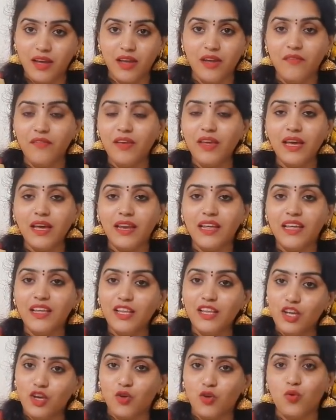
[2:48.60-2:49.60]
హెవీ
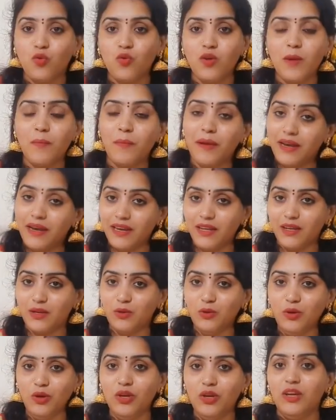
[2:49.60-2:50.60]
అనేది ఎక్కువగా
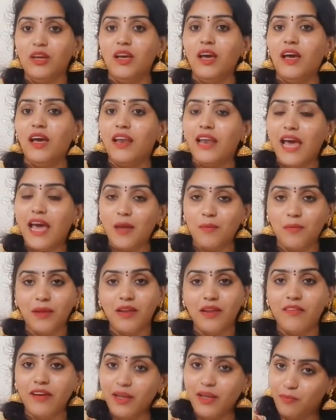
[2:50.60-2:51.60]
పెట్టాను
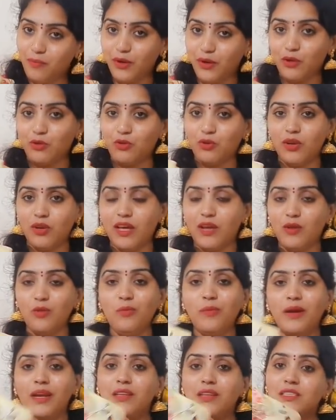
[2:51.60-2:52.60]
నార్మల్ వై పెడుతున్నాను
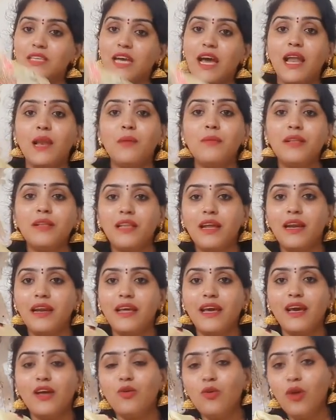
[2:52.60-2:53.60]
బట్ చాలామంది
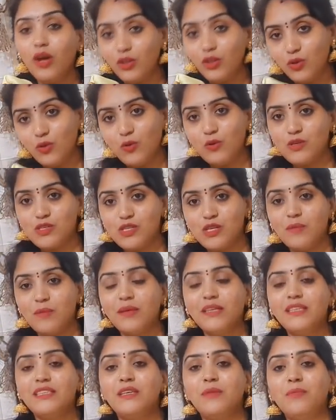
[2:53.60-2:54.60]
అడిగారు అందుకోసం
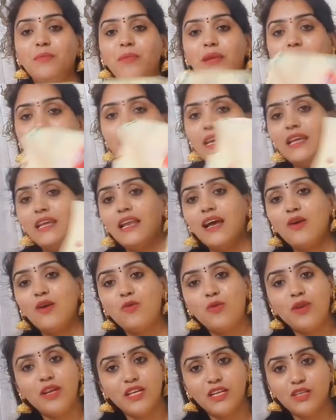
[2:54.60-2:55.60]
అని చెప్పి ఇంక ఇలా
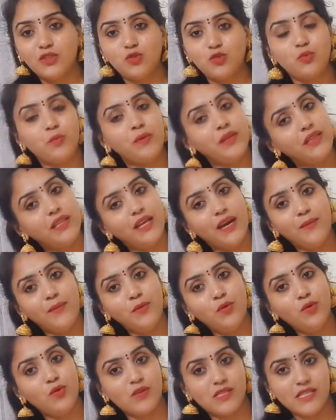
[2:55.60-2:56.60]
కూడా
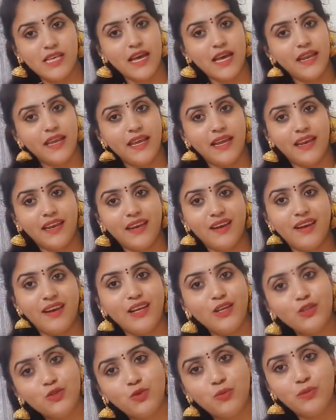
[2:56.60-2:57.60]
చూపిద్దాము ఒకసారి
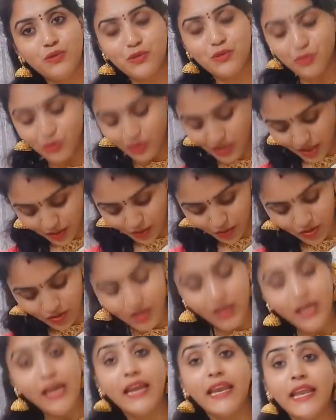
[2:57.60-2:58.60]
అన్నట్లుగా చూపిస్తున్నాను
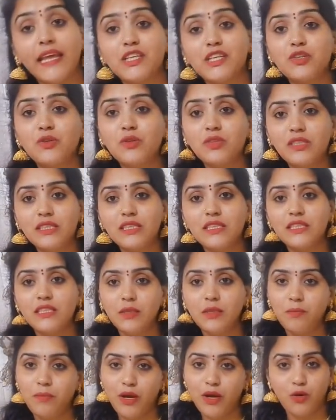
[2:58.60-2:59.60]
నెక్స్ట్
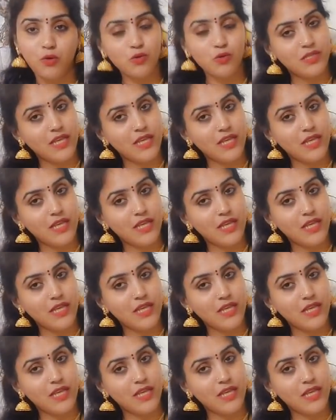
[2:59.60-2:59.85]
వచ్చేసి పట్టు